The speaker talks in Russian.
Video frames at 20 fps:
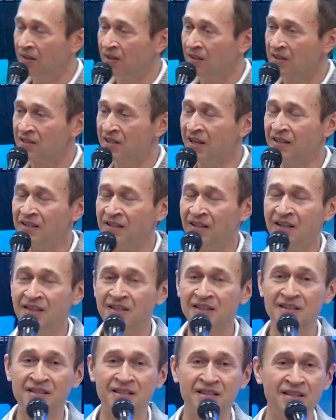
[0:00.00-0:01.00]
Знаете,
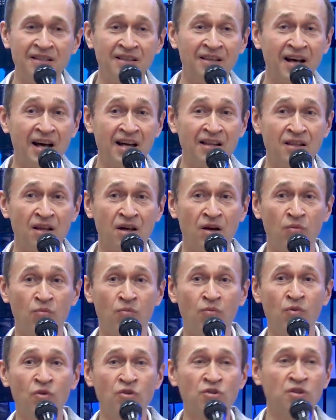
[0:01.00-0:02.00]
эта сила, она
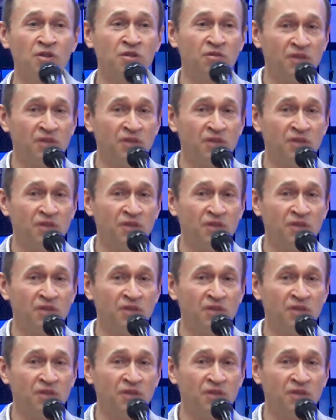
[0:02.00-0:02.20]
может